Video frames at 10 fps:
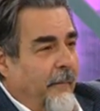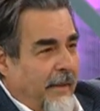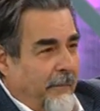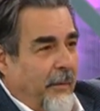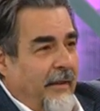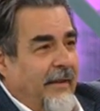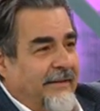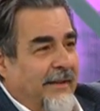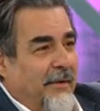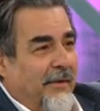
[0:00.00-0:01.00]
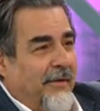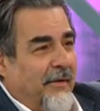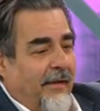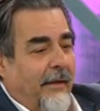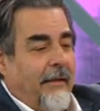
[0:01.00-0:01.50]
para poder hacerlo
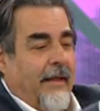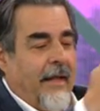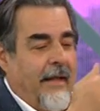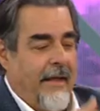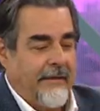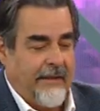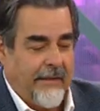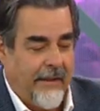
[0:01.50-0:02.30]
recordable. Muy bien, muchas